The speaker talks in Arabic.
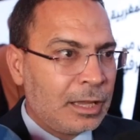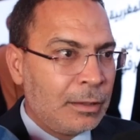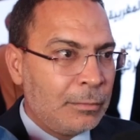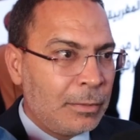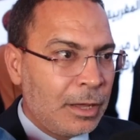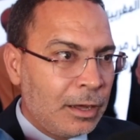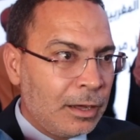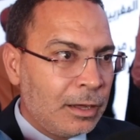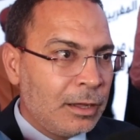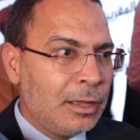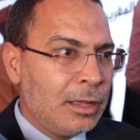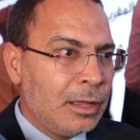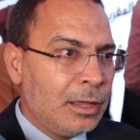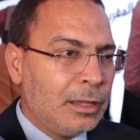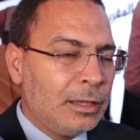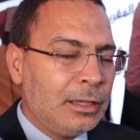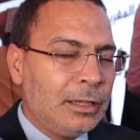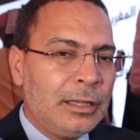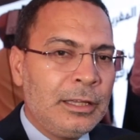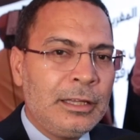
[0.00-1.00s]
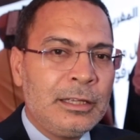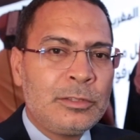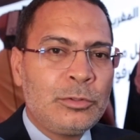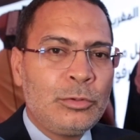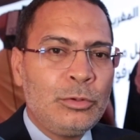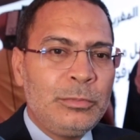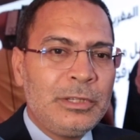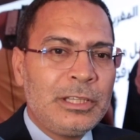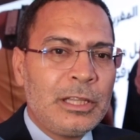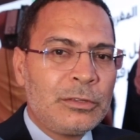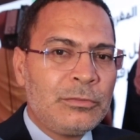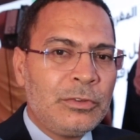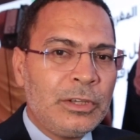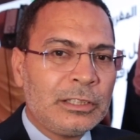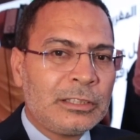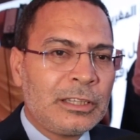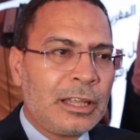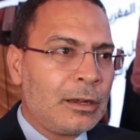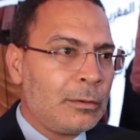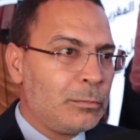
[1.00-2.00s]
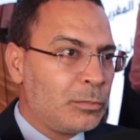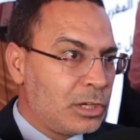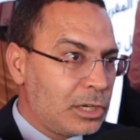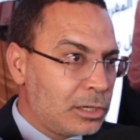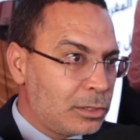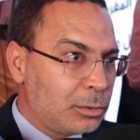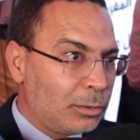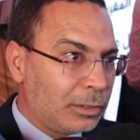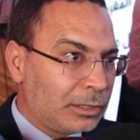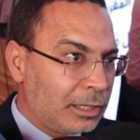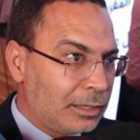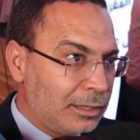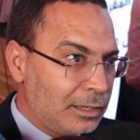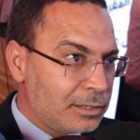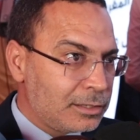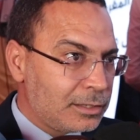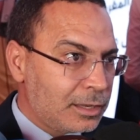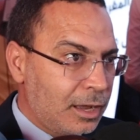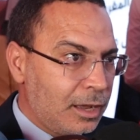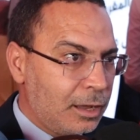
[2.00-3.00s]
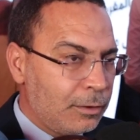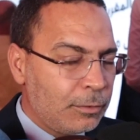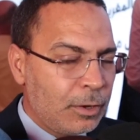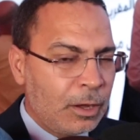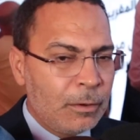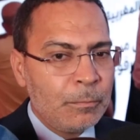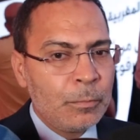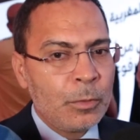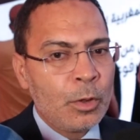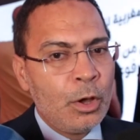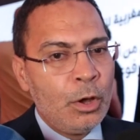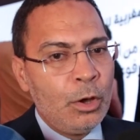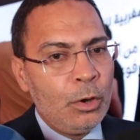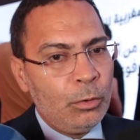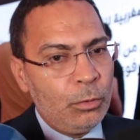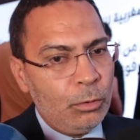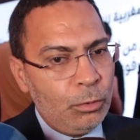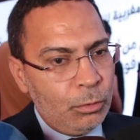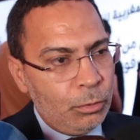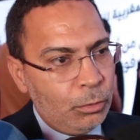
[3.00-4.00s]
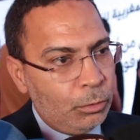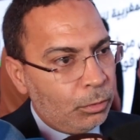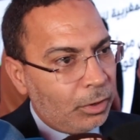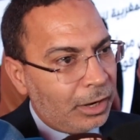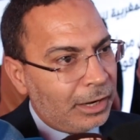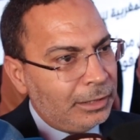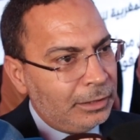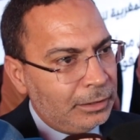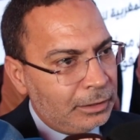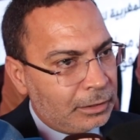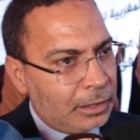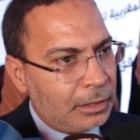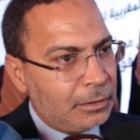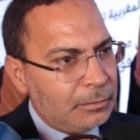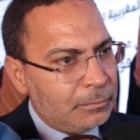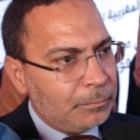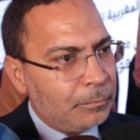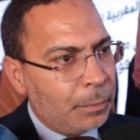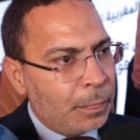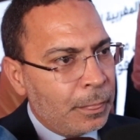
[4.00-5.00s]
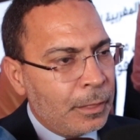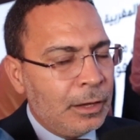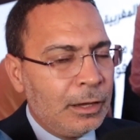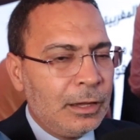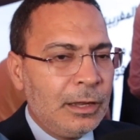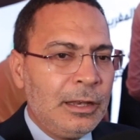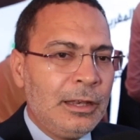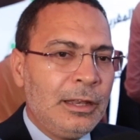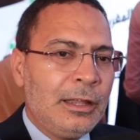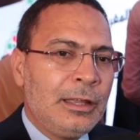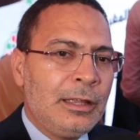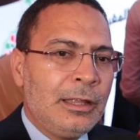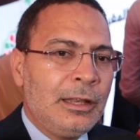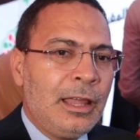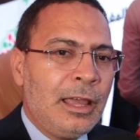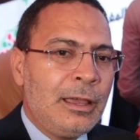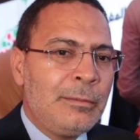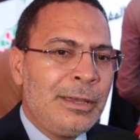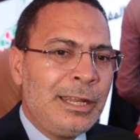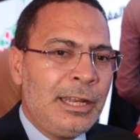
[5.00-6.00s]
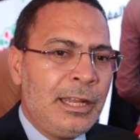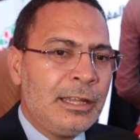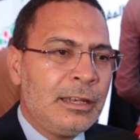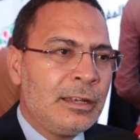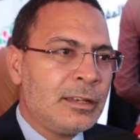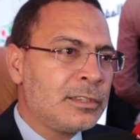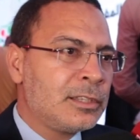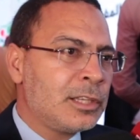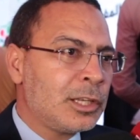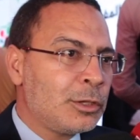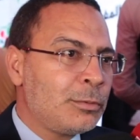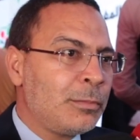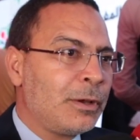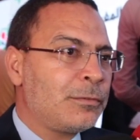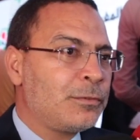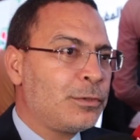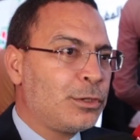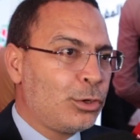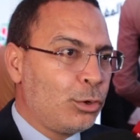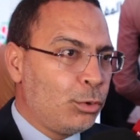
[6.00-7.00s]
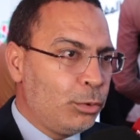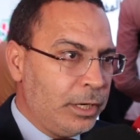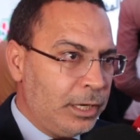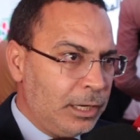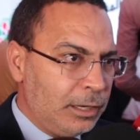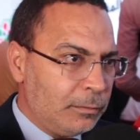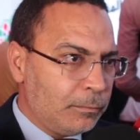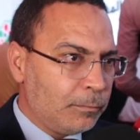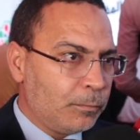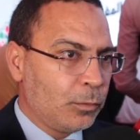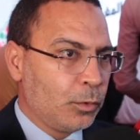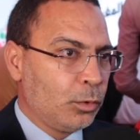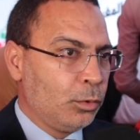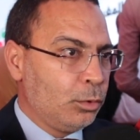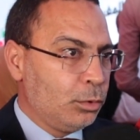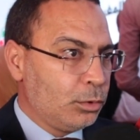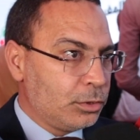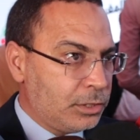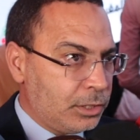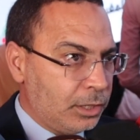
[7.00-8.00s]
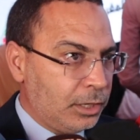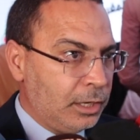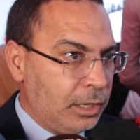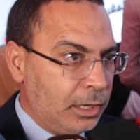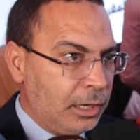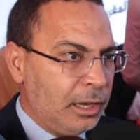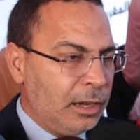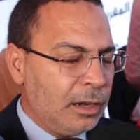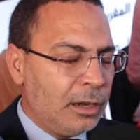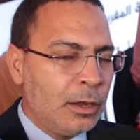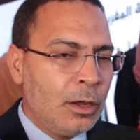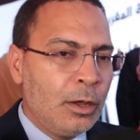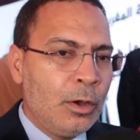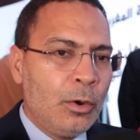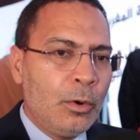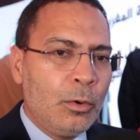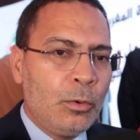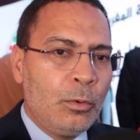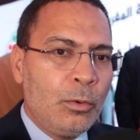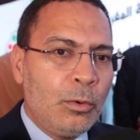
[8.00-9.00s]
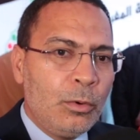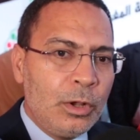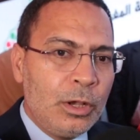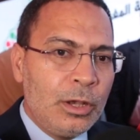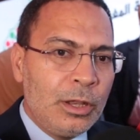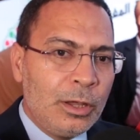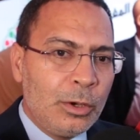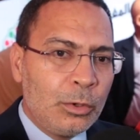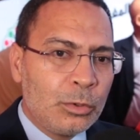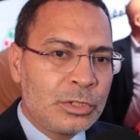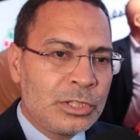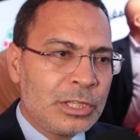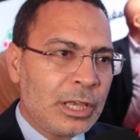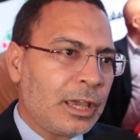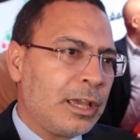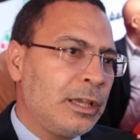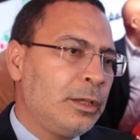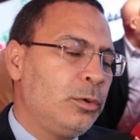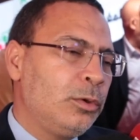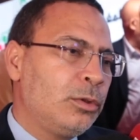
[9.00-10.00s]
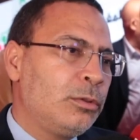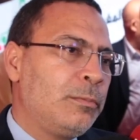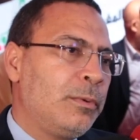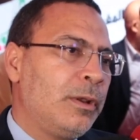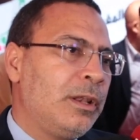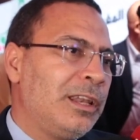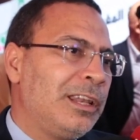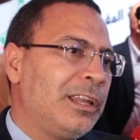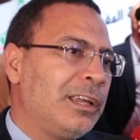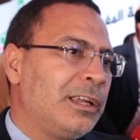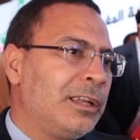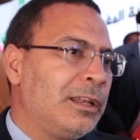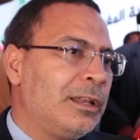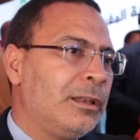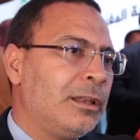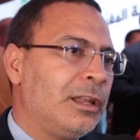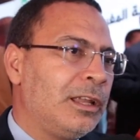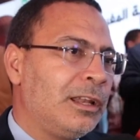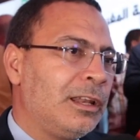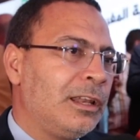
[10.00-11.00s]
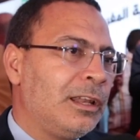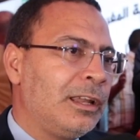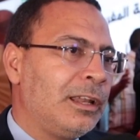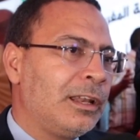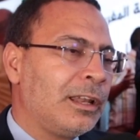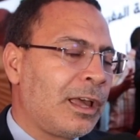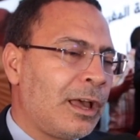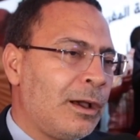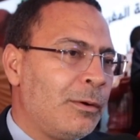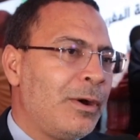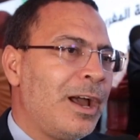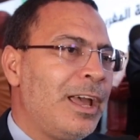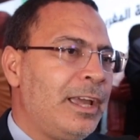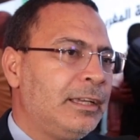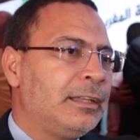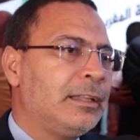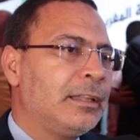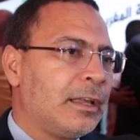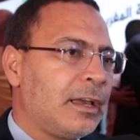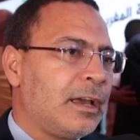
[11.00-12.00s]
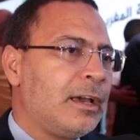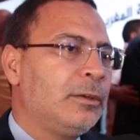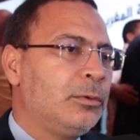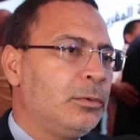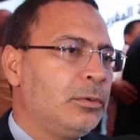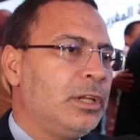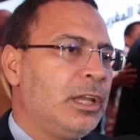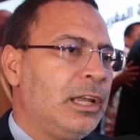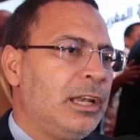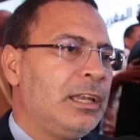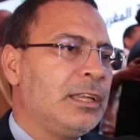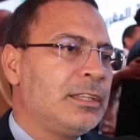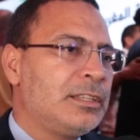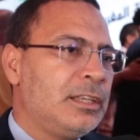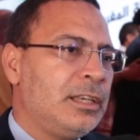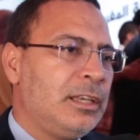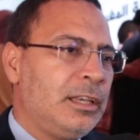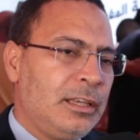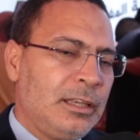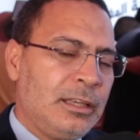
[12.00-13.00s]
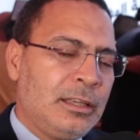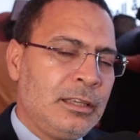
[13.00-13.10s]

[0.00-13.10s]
كما آه، اعتمدت في اطار المجلس الوطني للصحافه وايضا العمل على الاستثمار في التكوين والتاهيل والتقيد بالقواعد القانونيه التي